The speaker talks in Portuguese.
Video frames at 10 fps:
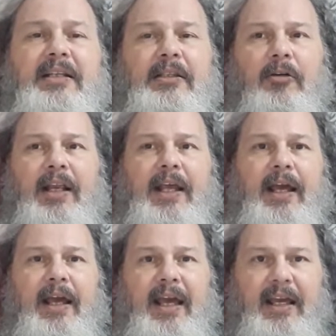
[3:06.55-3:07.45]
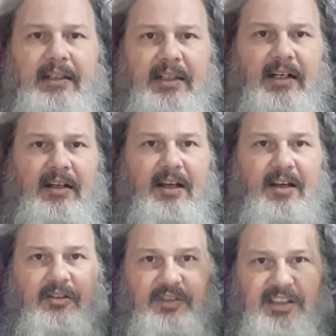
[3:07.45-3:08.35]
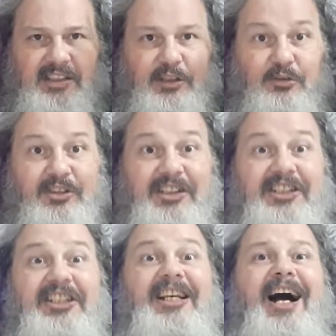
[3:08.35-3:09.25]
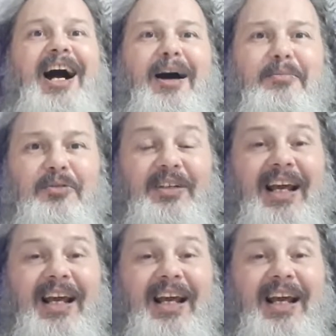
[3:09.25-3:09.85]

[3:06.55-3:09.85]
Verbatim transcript: Então ele entra vestido de diabo